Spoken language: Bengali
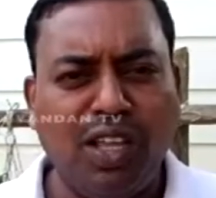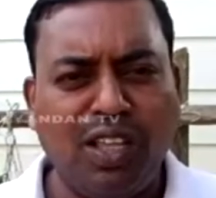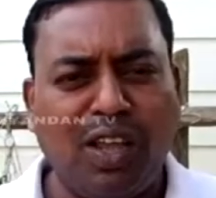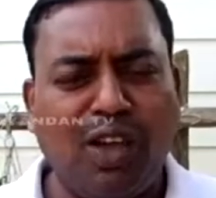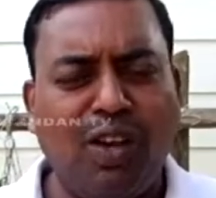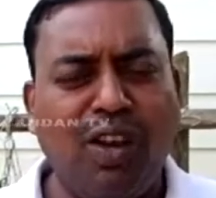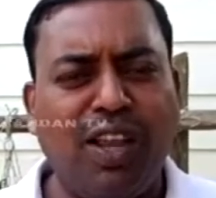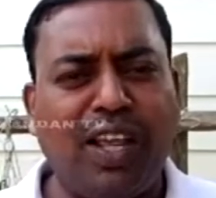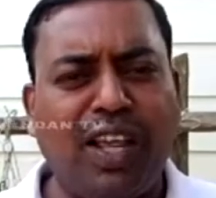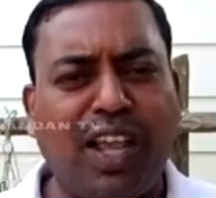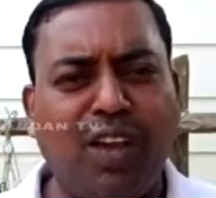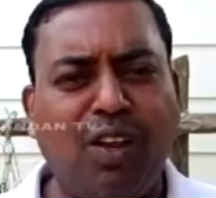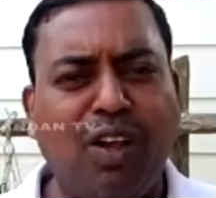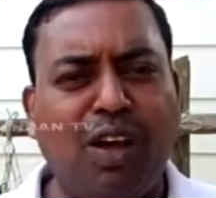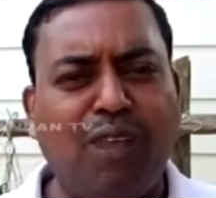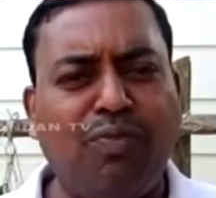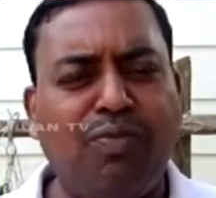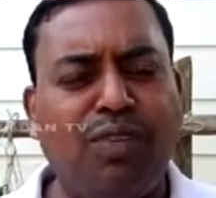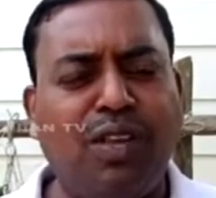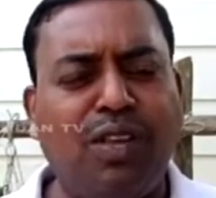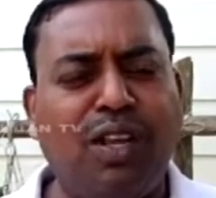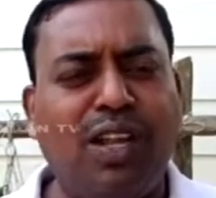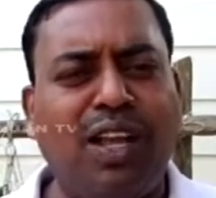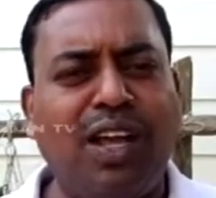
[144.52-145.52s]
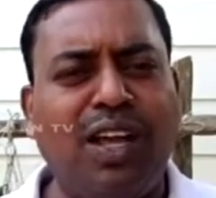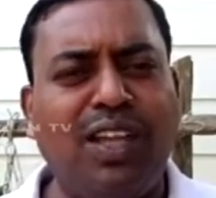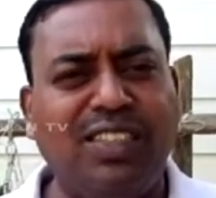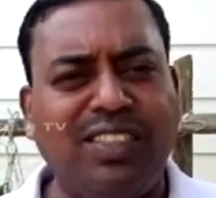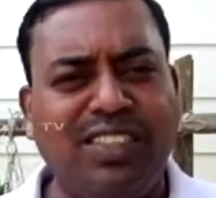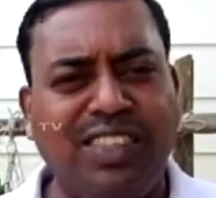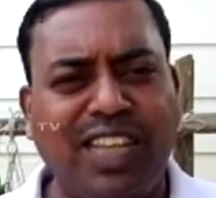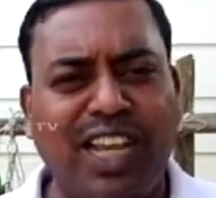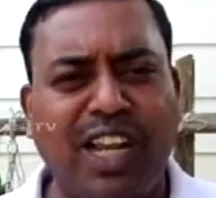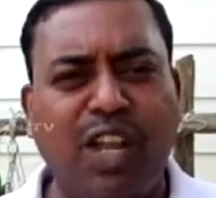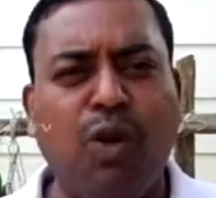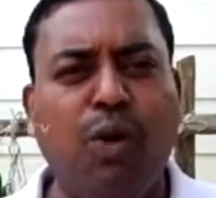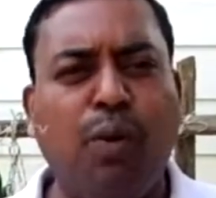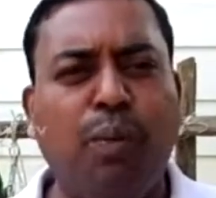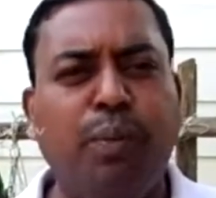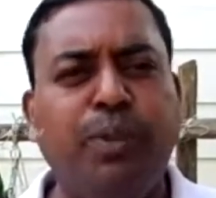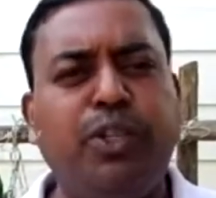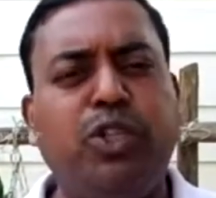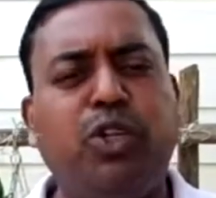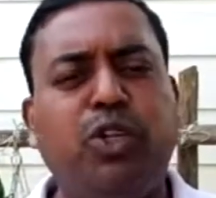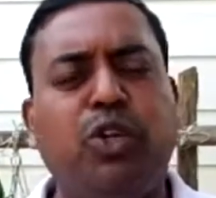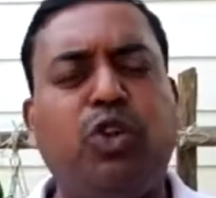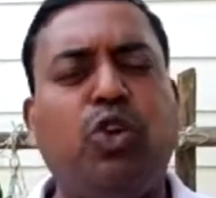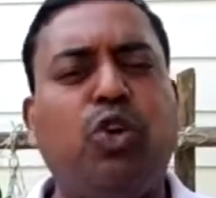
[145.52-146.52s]
তাহলে কেন আপনারা জেনেও
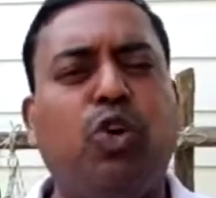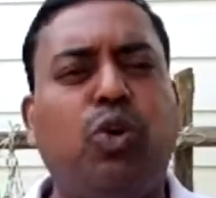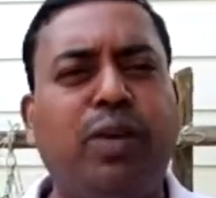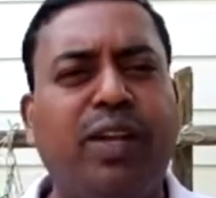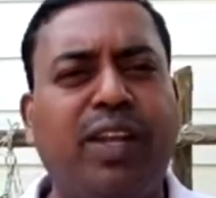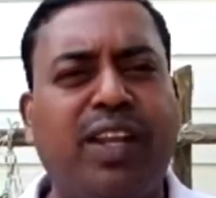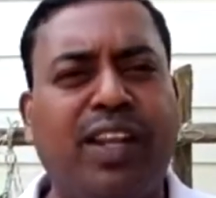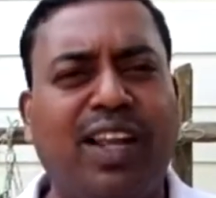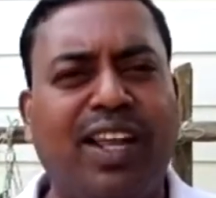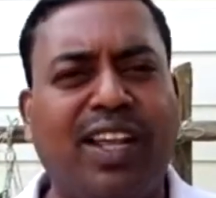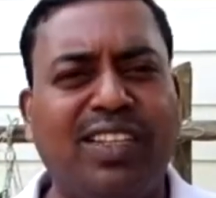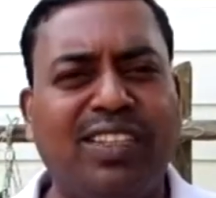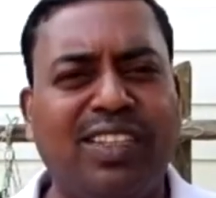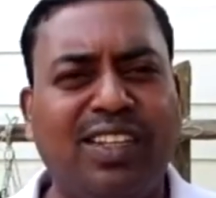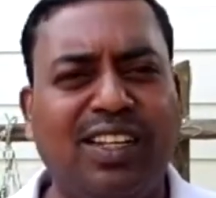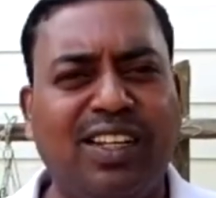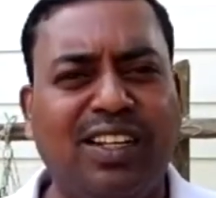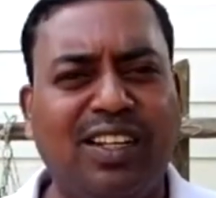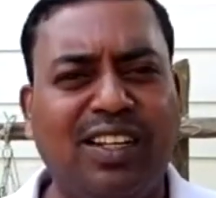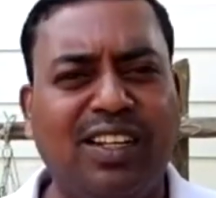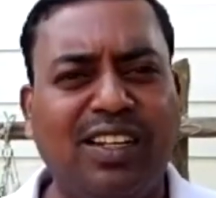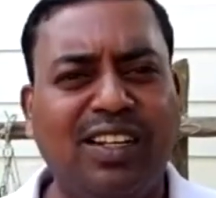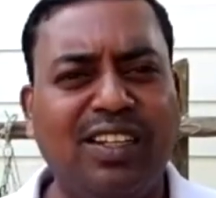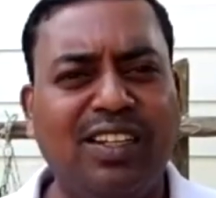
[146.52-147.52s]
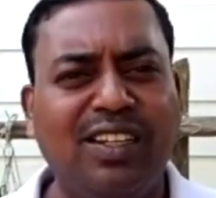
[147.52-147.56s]
ভীষণ ডকুমেন্টে রেখেছিলেন